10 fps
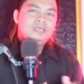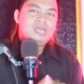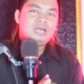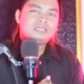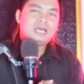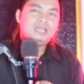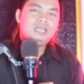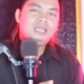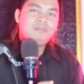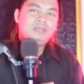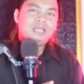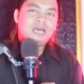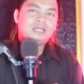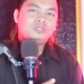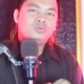Yang saat ini
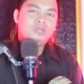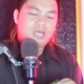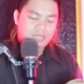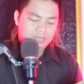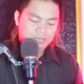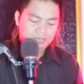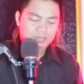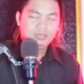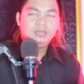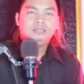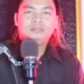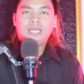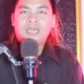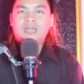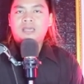Bilar sudah
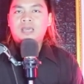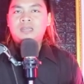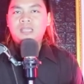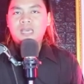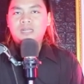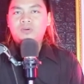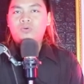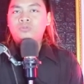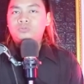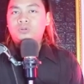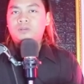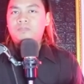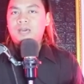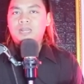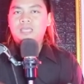tekadkan niat untuk
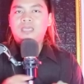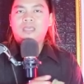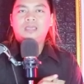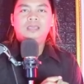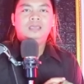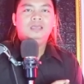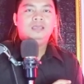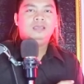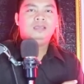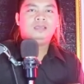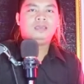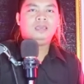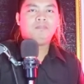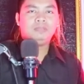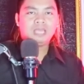kembali oke
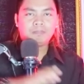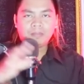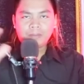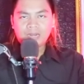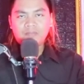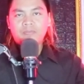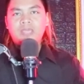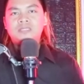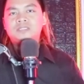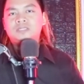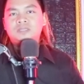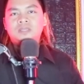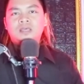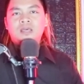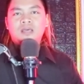okay? menyapa para fans
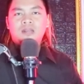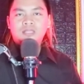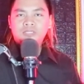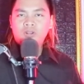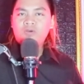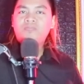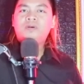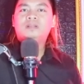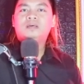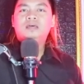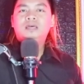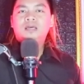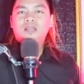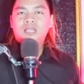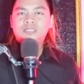Lesi lover
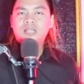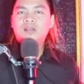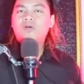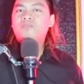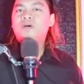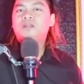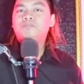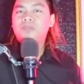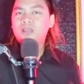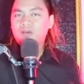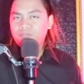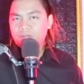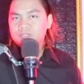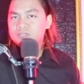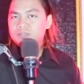Leslar lover Bill
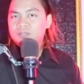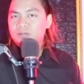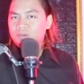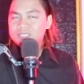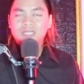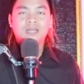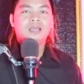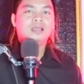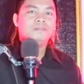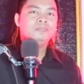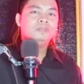lovers di luar sana